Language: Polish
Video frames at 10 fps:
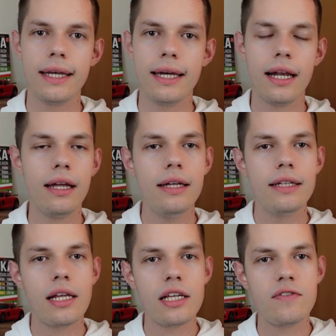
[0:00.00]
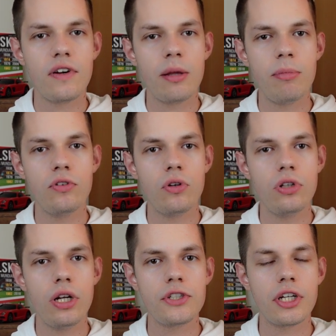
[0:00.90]
gra. Transfer na pewno o
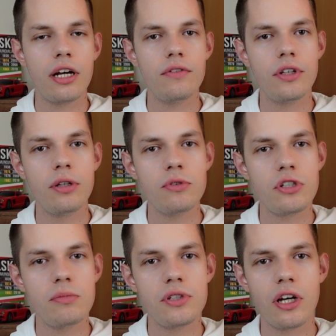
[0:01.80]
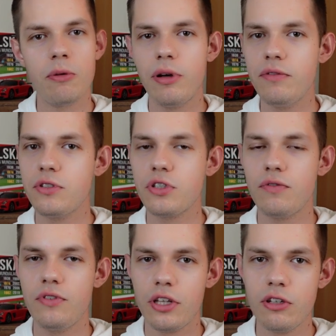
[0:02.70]
tyle ciekawy i możemy być tego pewni, że
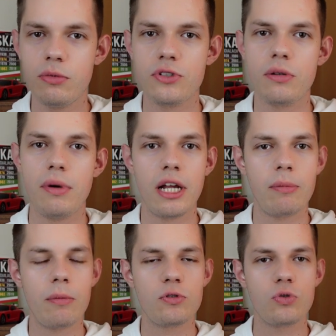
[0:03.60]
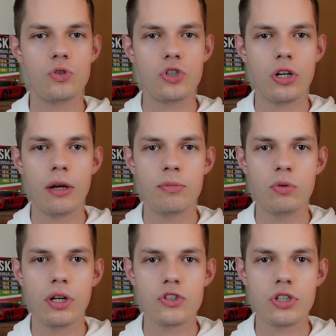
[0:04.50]
wiadomo, że Marek Papszon ściąga
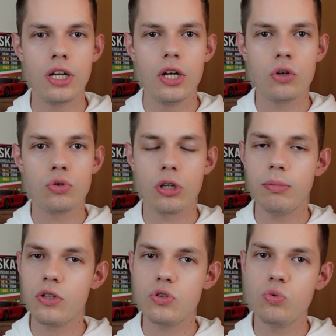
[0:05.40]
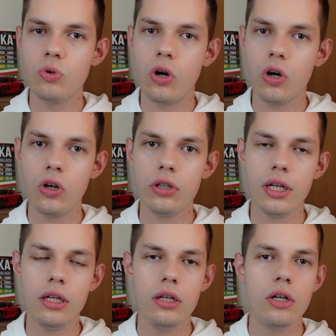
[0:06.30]
piłkarzy, których bardzo długo
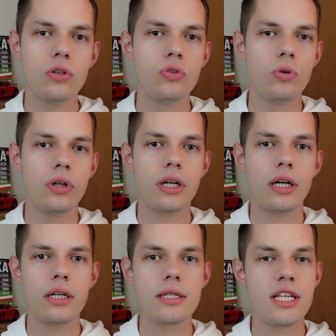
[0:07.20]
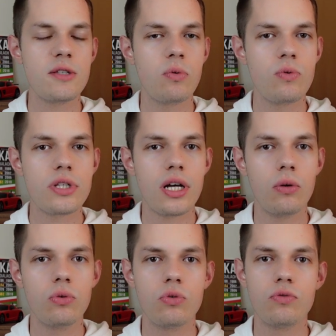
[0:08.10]
ogląda, których zespół
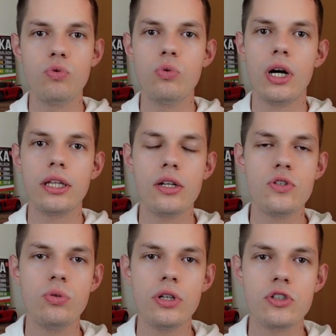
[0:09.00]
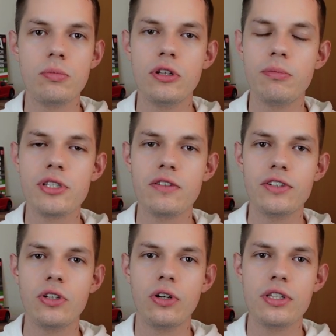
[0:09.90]
scoutów długo analizuje, czy będą
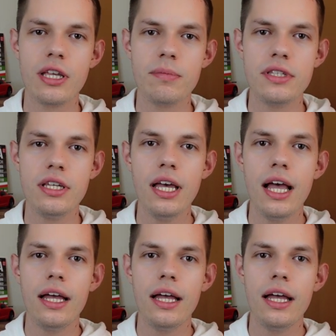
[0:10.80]
pasować do koncepcji,